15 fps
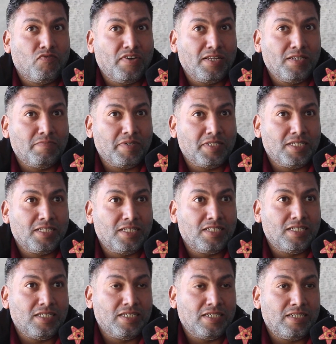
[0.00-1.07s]
فال من
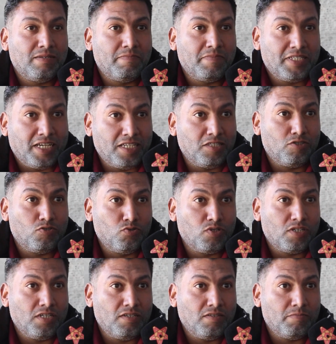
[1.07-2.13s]
من عين
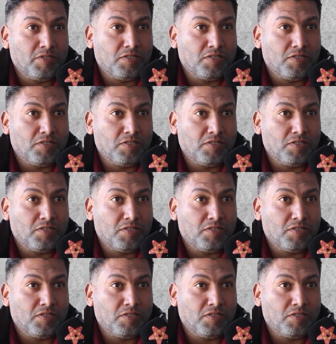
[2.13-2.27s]
سلوجي